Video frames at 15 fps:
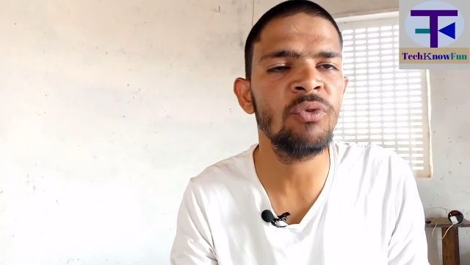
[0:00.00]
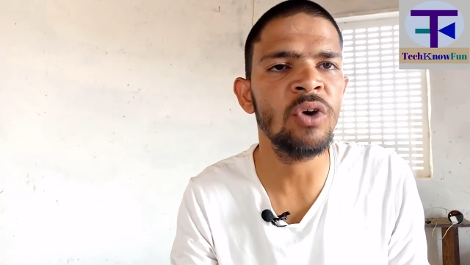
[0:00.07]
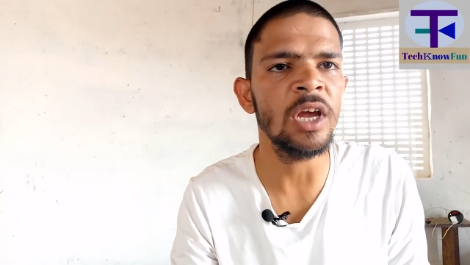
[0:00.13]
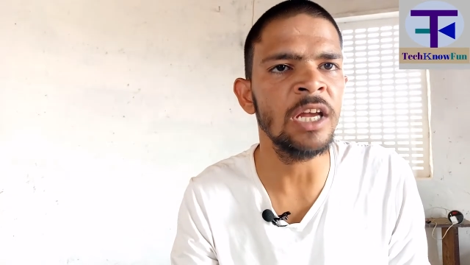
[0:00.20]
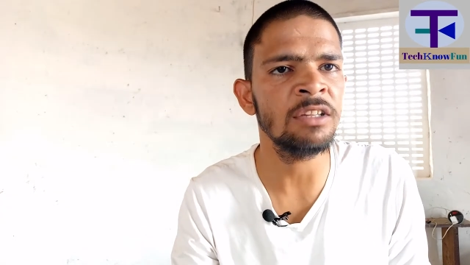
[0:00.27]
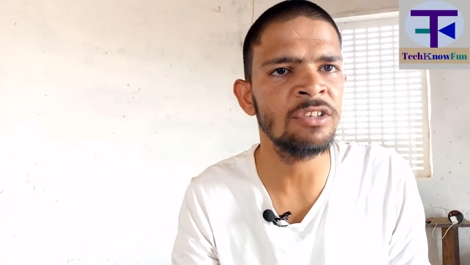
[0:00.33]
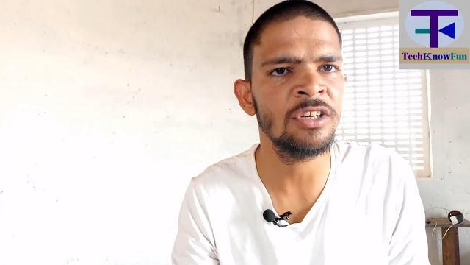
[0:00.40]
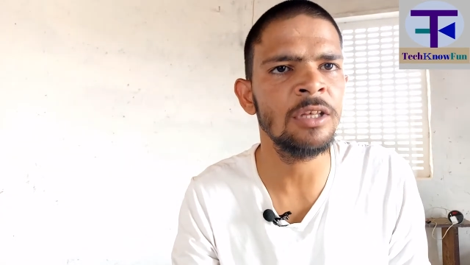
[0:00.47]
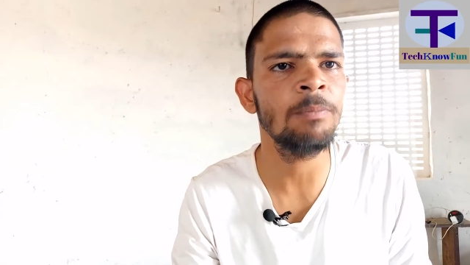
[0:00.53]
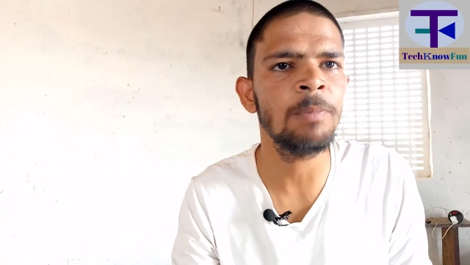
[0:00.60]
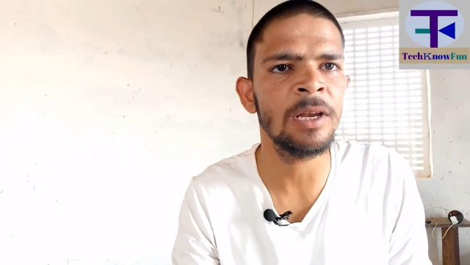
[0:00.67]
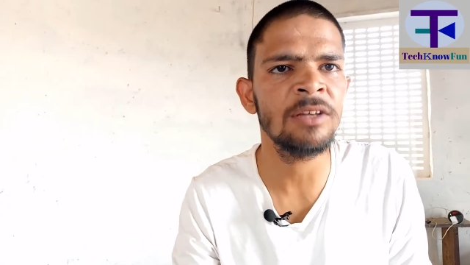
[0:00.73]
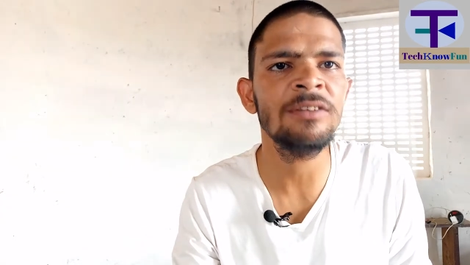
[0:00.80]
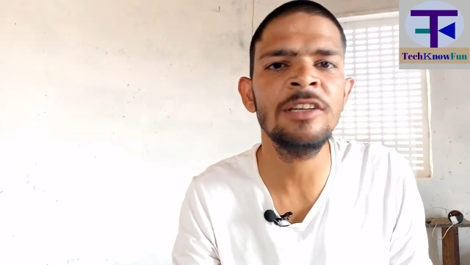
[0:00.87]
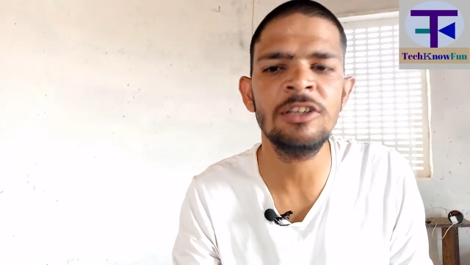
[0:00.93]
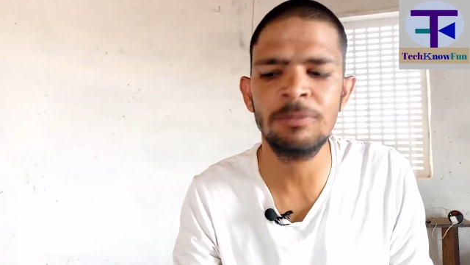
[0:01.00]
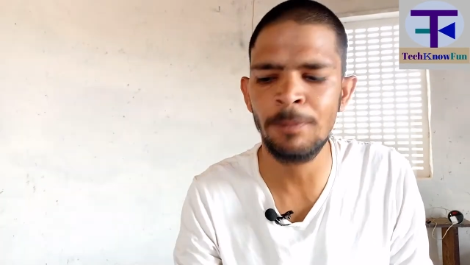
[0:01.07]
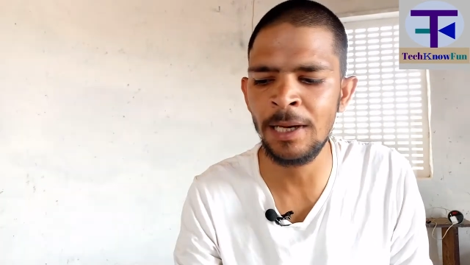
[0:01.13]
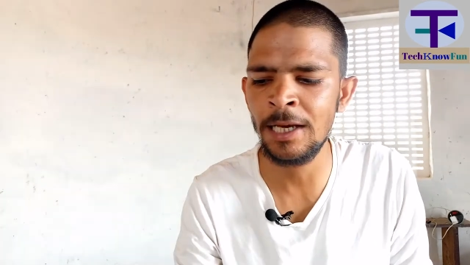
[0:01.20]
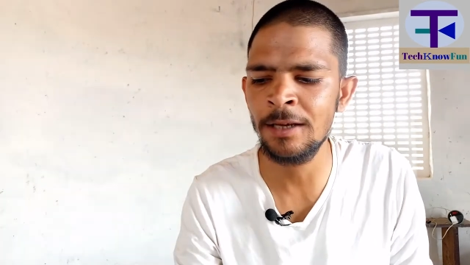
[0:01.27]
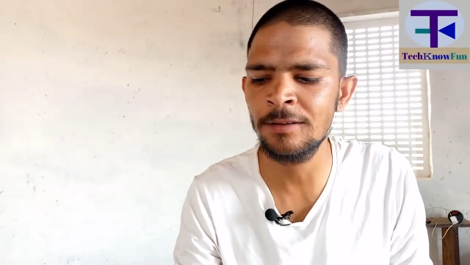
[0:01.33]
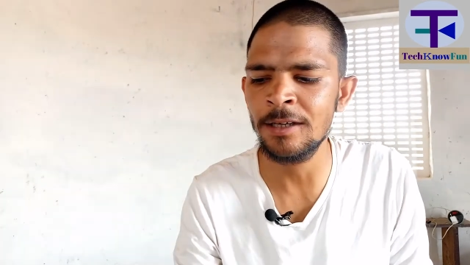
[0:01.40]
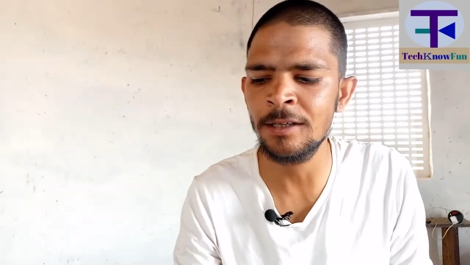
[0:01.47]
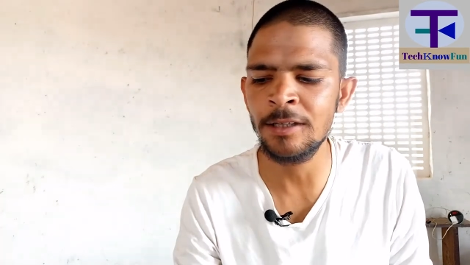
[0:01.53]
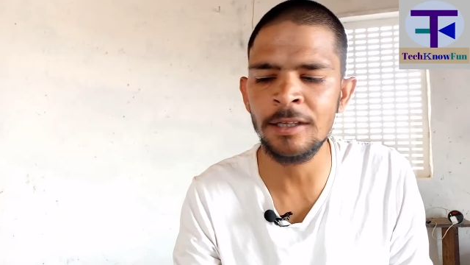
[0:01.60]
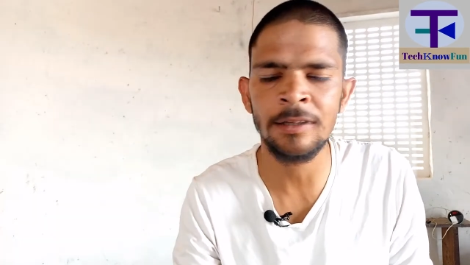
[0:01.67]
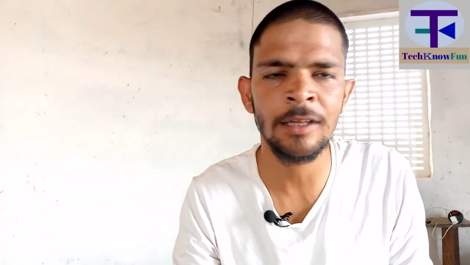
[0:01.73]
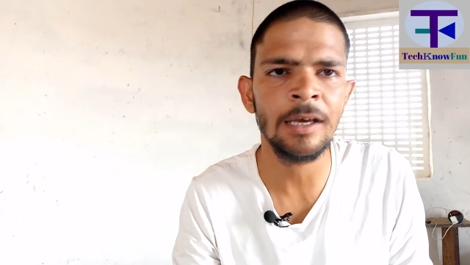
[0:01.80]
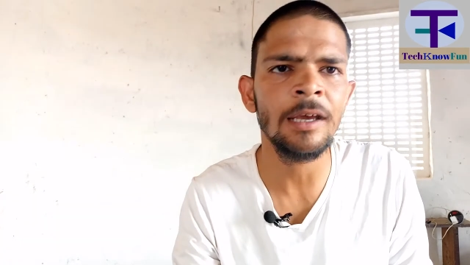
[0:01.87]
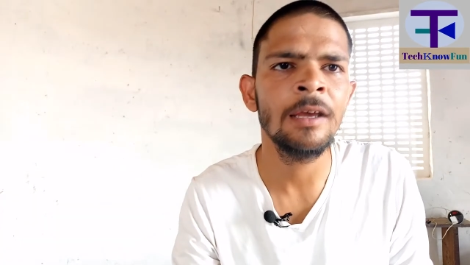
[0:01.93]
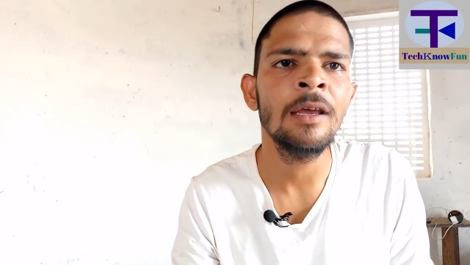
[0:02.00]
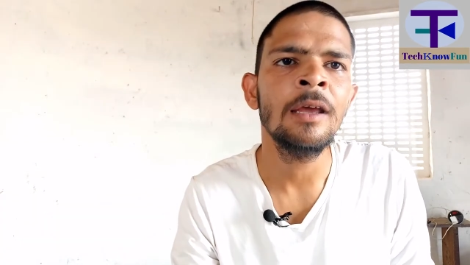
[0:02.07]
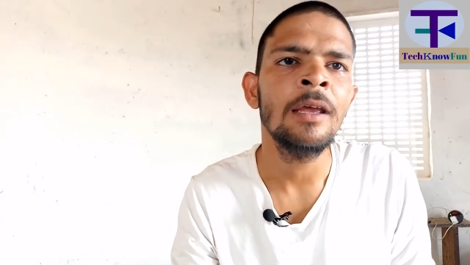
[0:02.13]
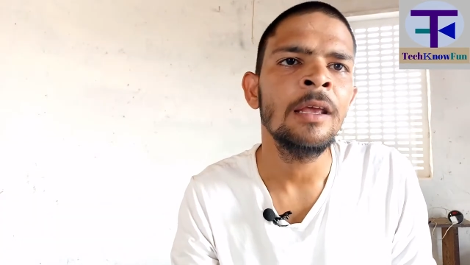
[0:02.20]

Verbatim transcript: फुल एच प्लस डिस्प्ले के साथ आता है